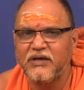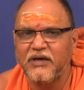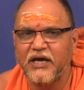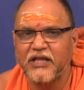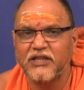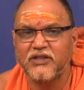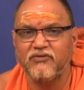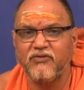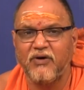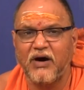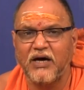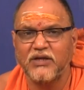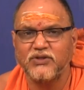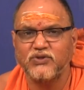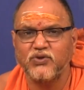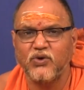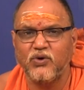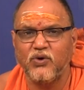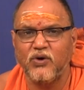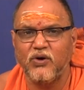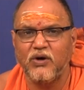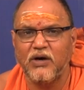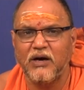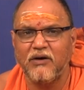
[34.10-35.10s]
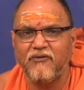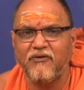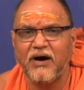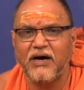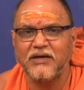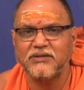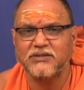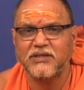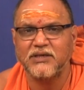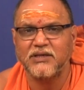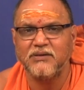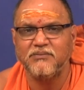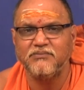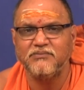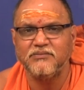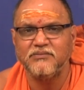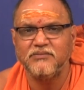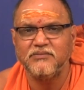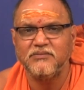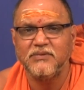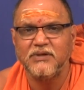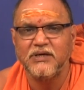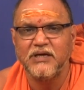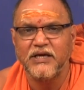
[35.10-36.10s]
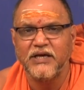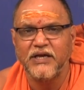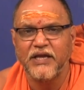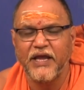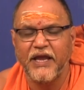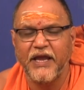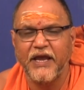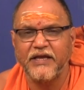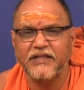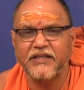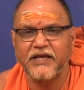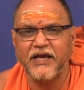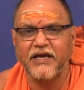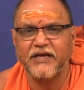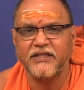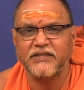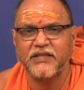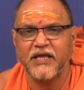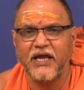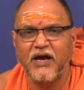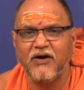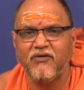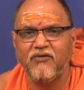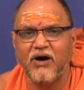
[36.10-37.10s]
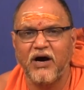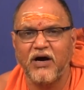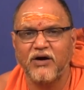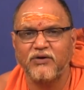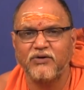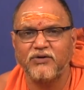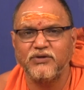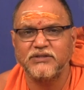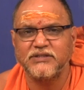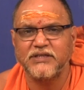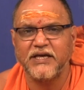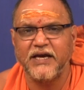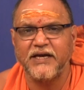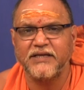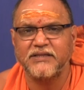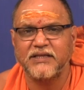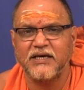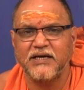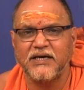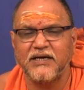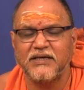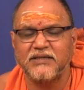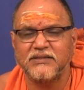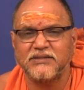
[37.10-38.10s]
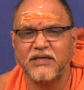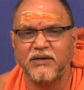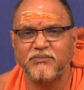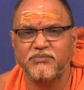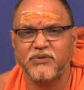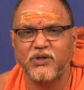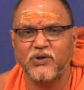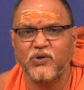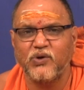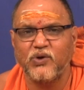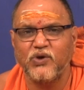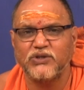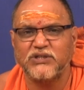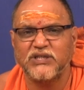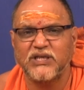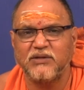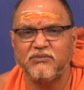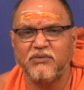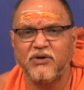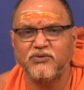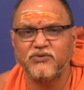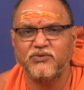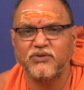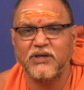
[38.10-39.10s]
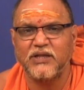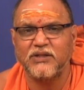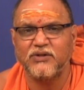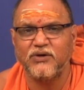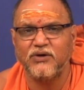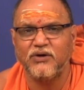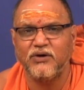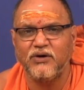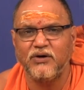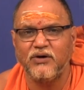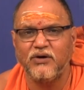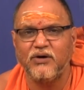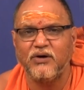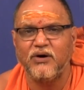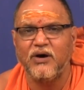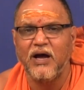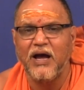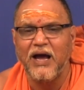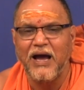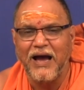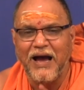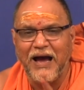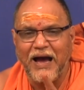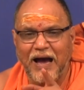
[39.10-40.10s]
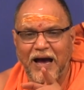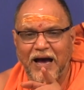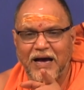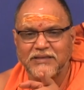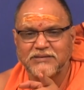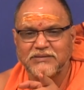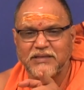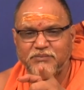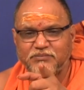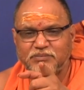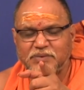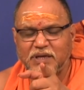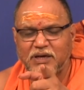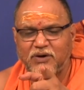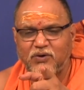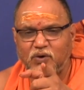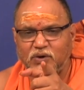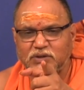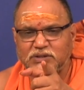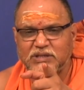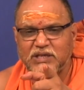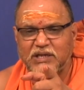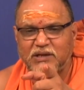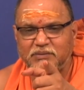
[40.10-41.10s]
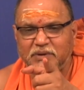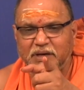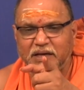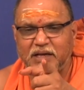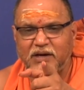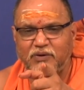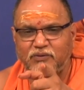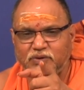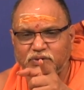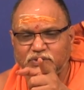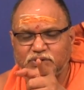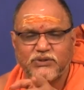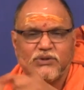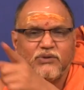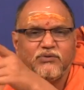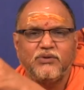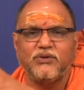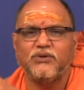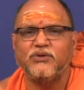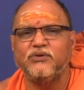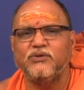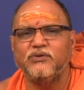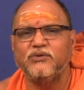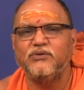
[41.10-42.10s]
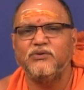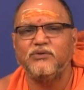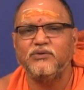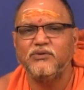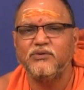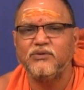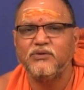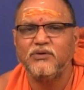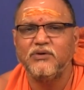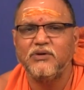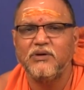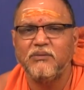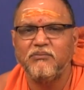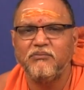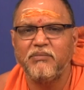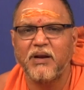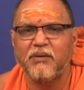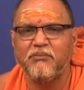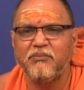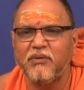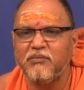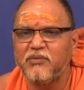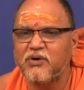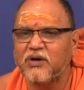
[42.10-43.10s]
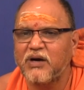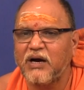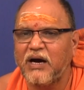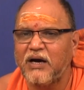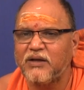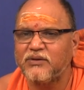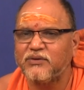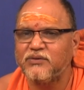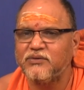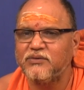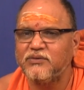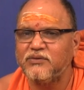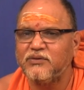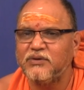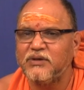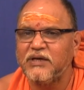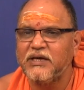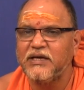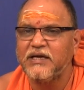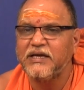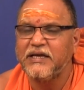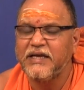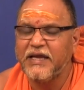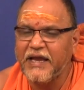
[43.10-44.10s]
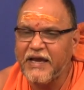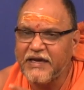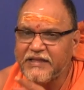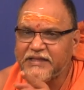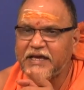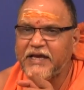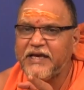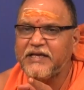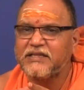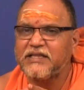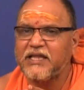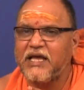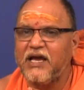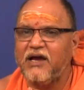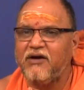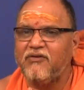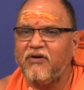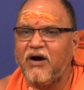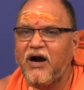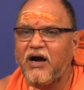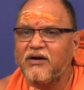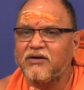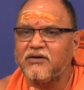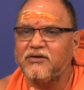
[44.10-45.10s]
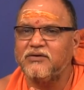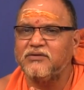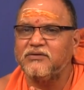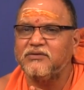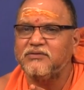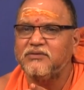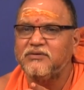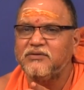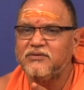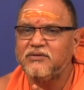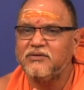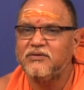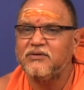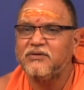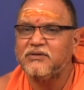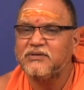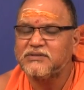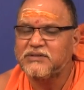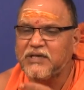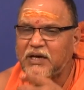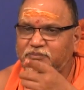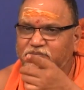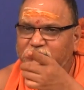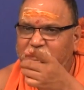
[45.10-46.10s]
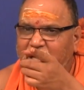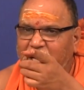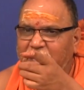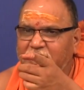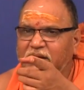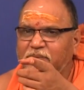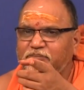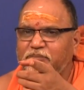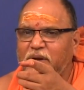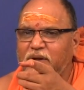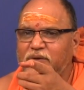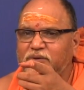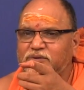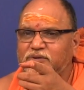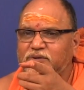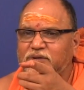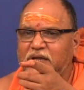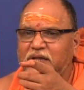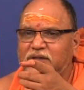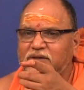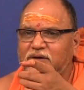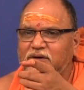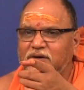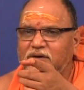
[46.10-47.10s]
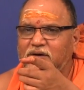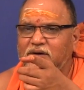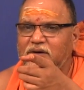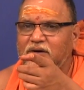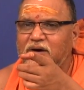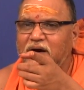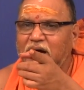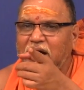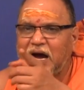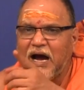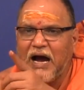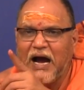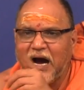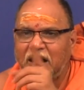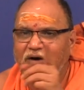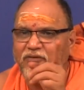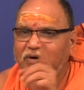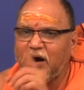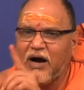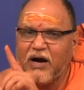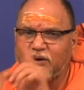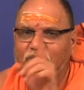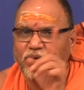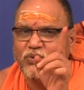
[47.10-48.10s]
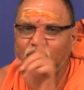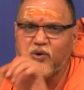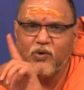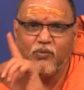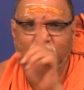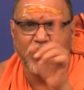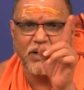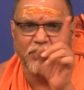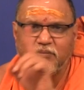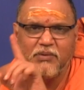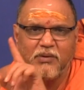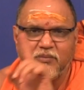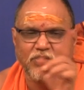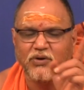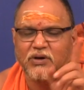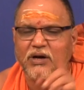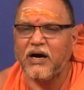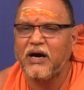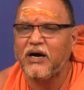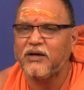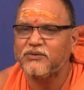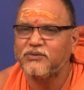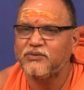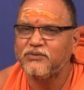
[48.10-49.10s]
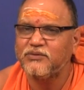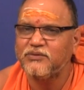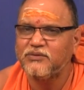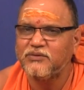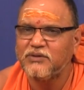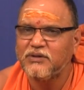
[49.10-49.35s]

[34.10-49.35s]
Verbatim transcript: యద్వాచోహ వాచకం ఏదైతే వాక్కు చేత శబ్దగోచరం అవుతున్నదో ఆ శబ్దగోచరమైన వస్తువు బ్రహ్మము కాదు ఏదైతే వాక్కు శబ్దాన్ని పలుకుతున్నదో ఆ వాక్కు బ్రహ్మము కాదు